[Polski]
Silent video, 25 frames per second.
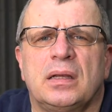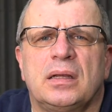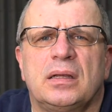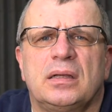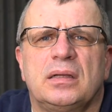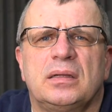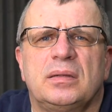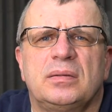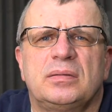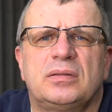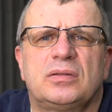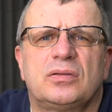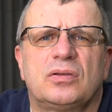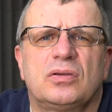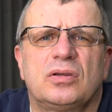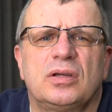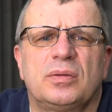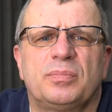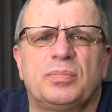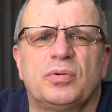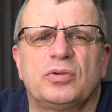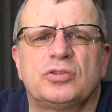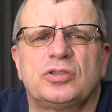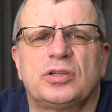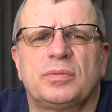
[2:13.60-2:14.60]
y,
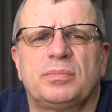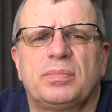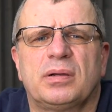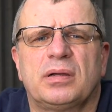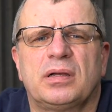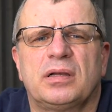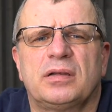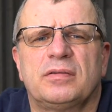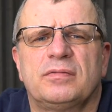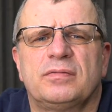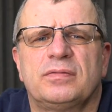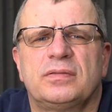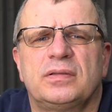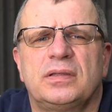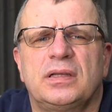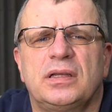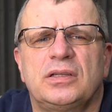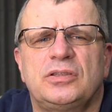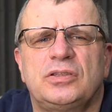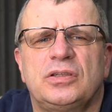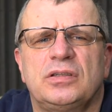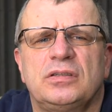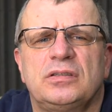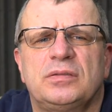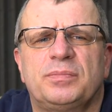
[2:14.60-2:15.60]
trochę pogrzebałem w
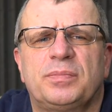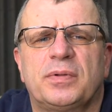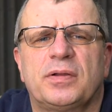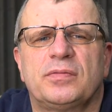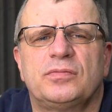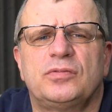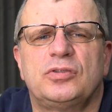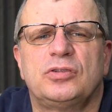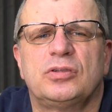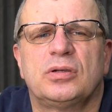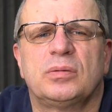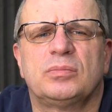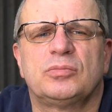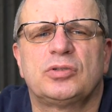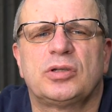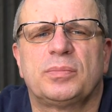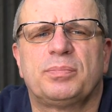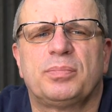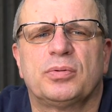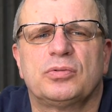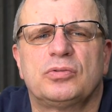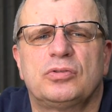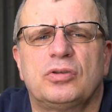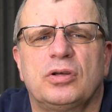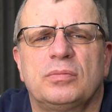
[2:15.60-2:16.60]
necie i sprawdziłem, że
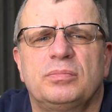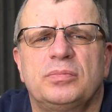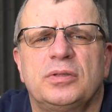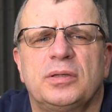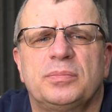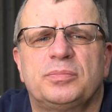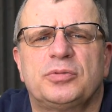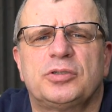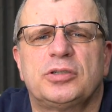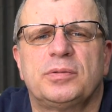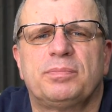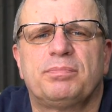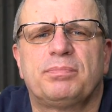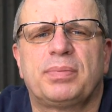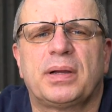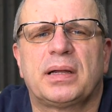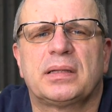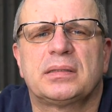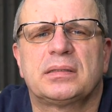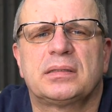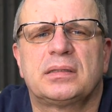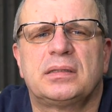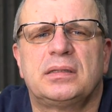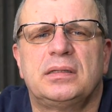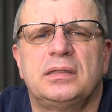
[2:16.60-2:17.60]
podobne
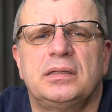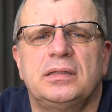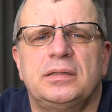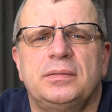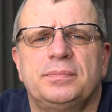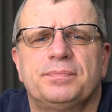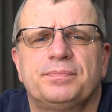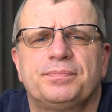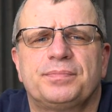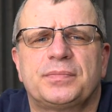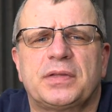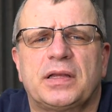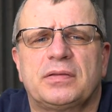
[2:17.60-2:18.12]
przypadki,